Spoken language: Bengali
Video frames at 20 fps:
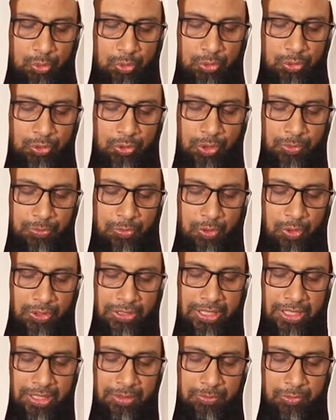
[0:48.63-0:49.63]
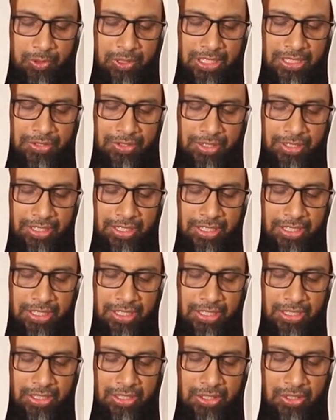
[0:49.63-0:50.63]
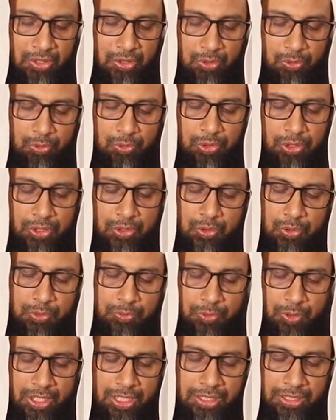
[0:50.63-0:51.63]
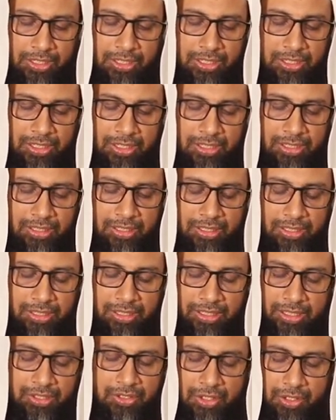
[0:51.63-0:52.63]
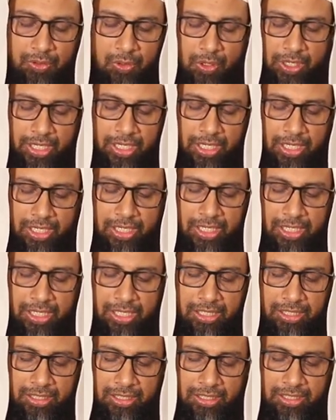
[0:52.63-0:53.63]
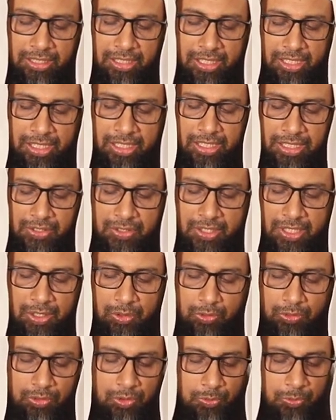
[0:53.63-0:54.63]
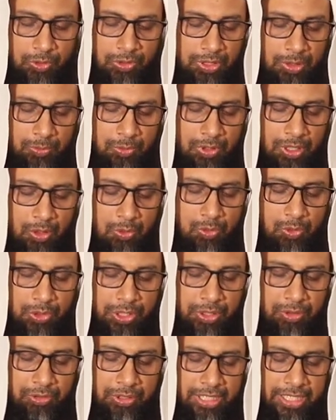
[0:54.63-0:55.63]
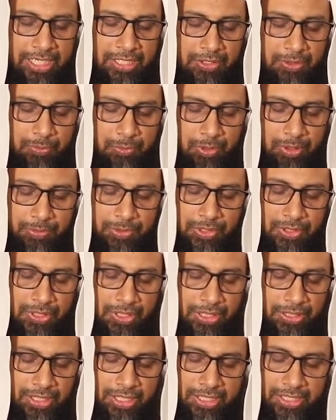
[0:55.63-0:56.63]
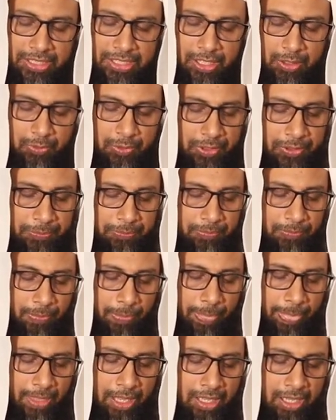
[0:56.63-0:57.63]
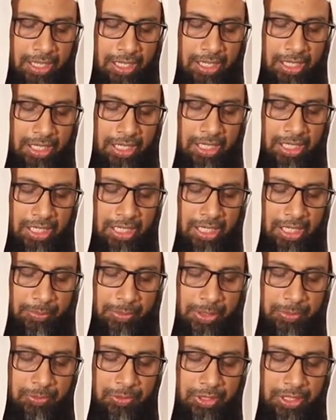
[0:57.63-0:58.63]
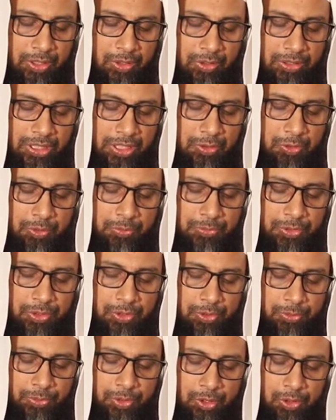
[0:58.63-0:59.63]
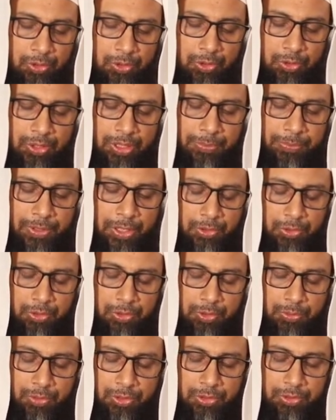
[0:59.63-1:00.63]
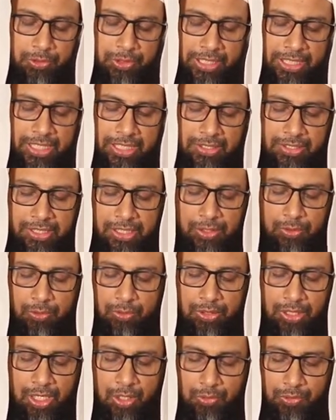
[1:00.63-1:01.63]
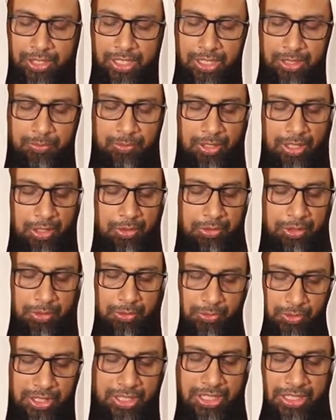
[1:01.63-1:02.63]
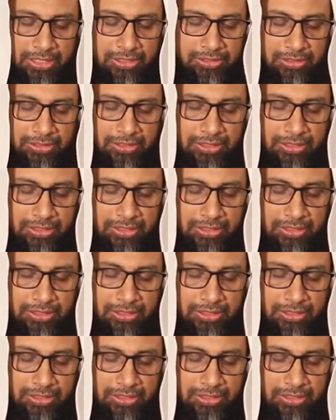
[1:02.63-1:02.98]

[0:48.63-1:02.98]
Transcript: উত্তম কথা বলা ছাড়া কোনো কিছুই বলার ইচ্ছে করে না আর আজকাল উত্তম কথা বলাও কঠিন হয়ে গেছে পরিবেশ না থাকার কারণে আমার মনে কথা জমতে জমতে অন্তরটা পাথরের মতো হয়ে গেছে কিন্তু কাউকে আর বলা হয়ে ওঠে না